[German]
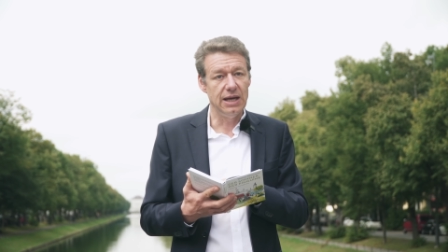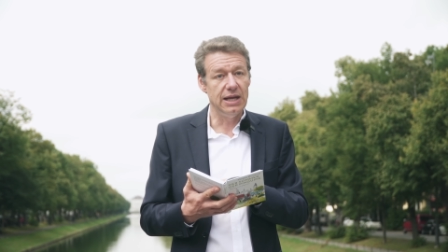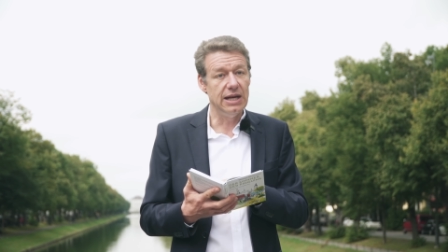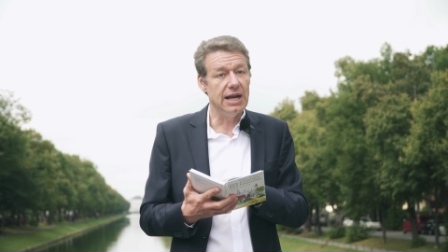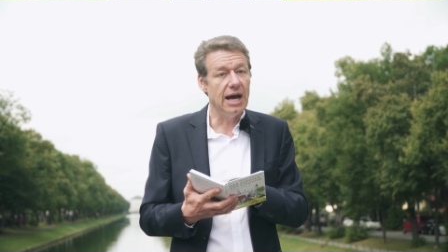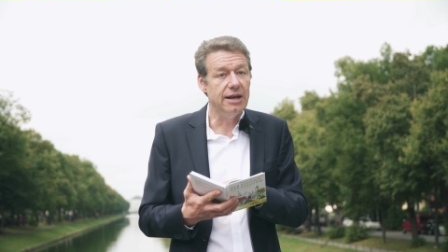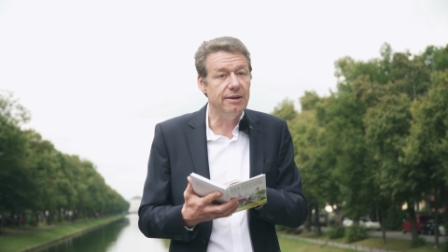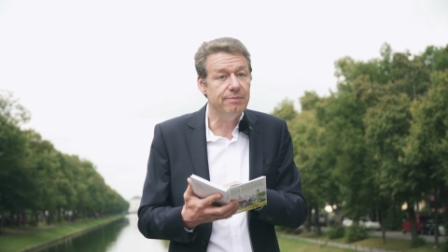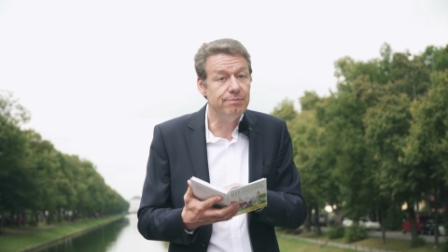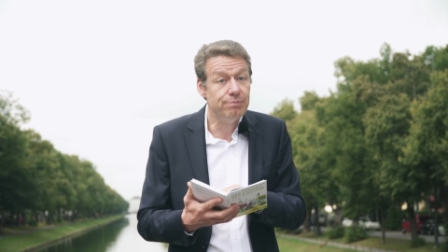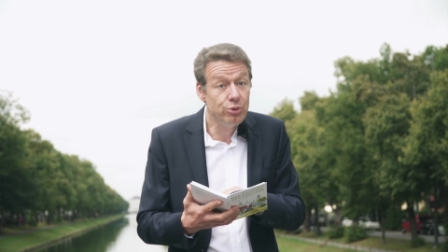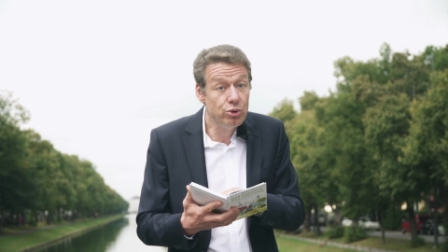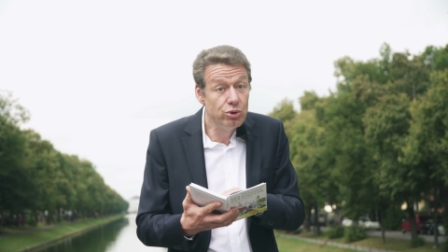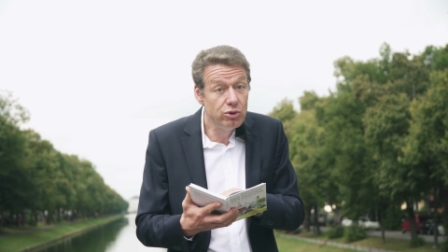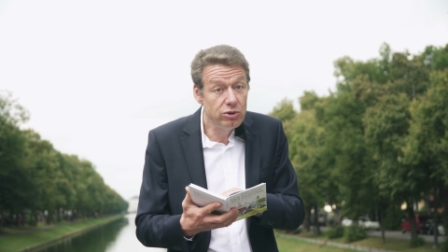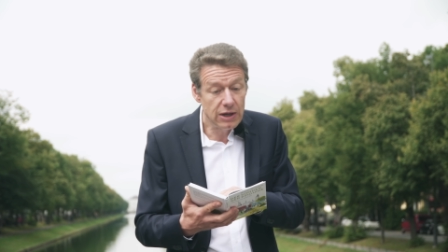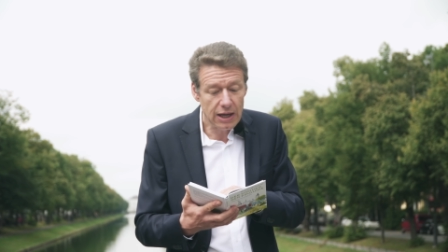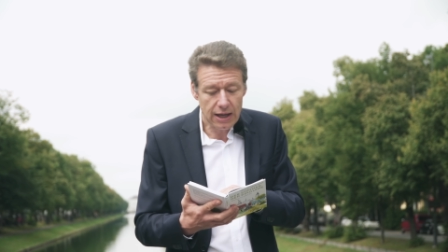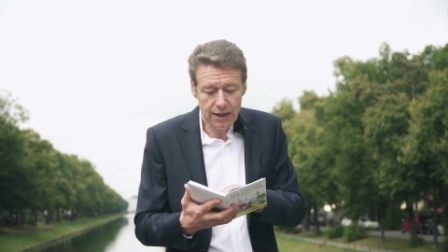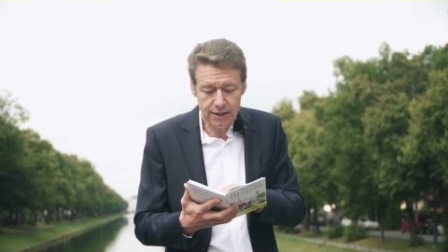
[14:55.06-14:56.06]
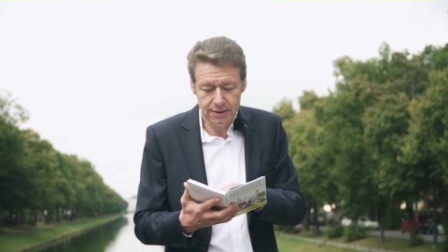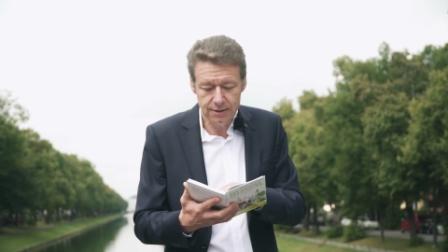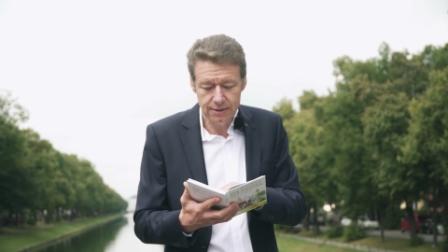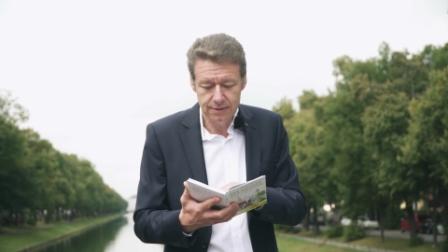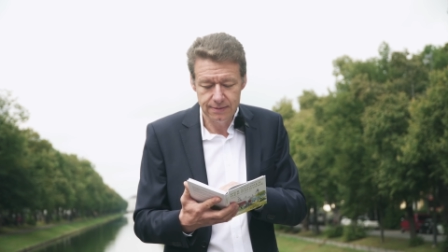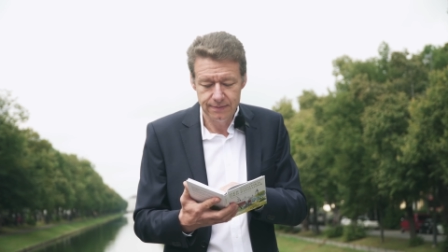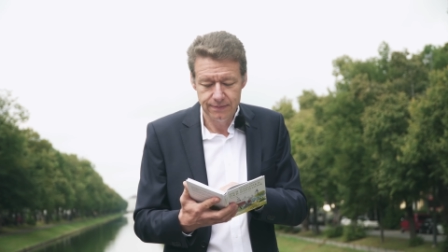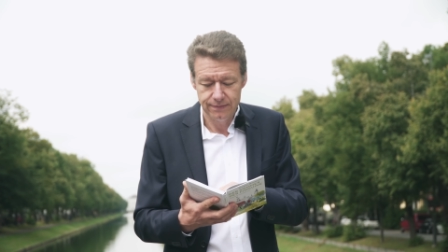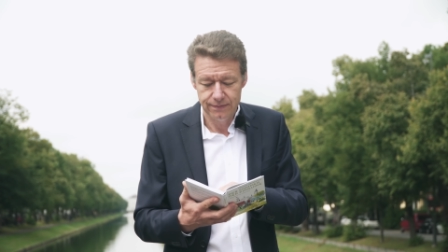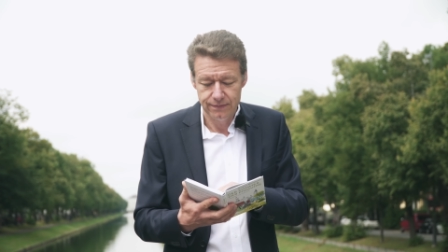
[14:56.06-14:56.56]
in einem
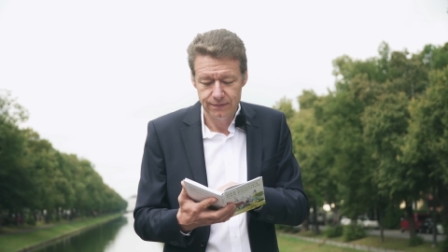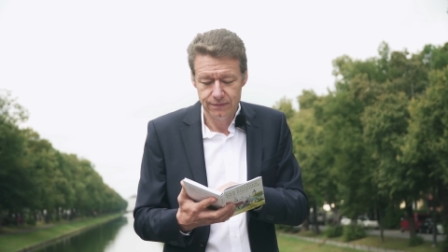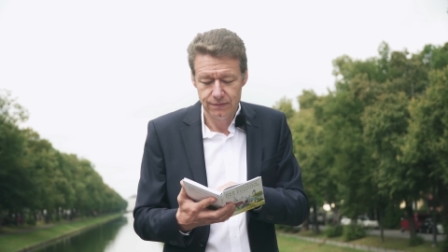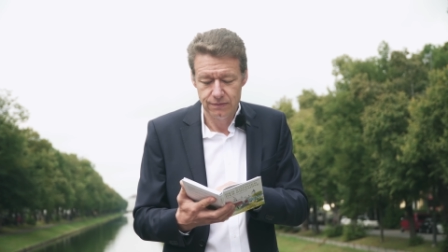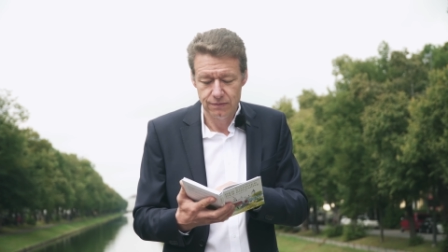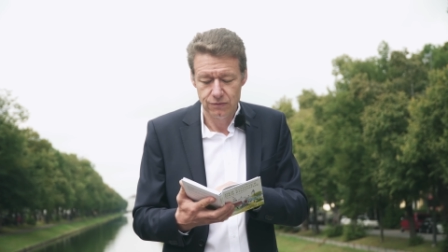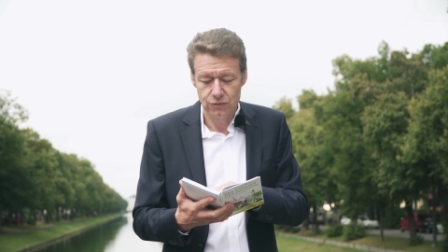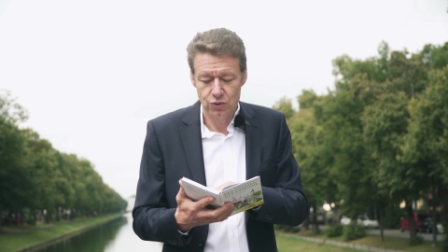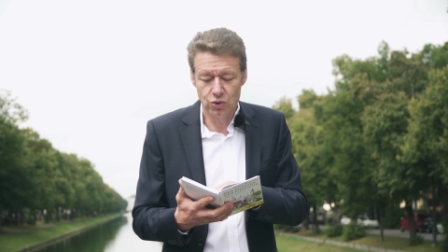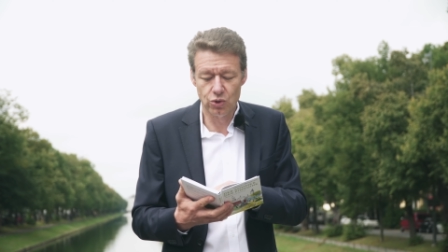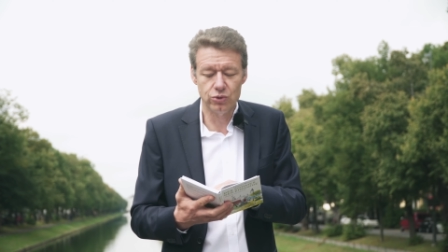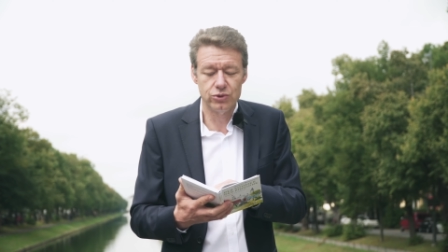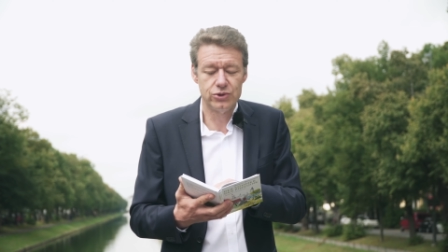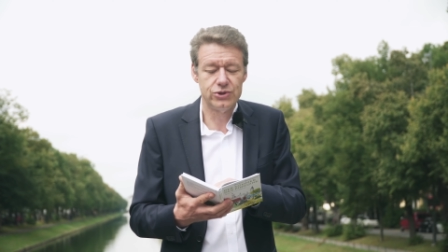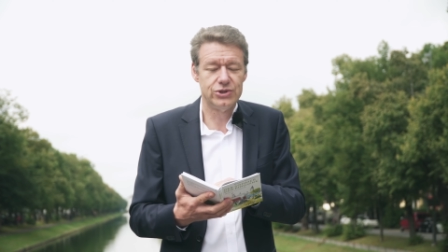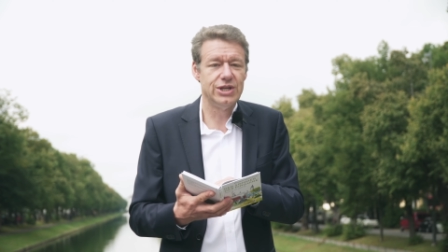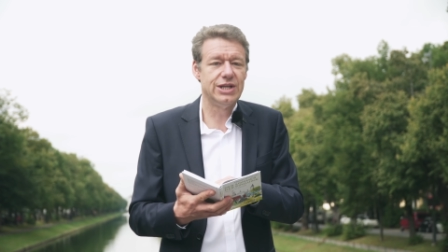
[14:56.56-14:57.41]
Buchladen? Gut,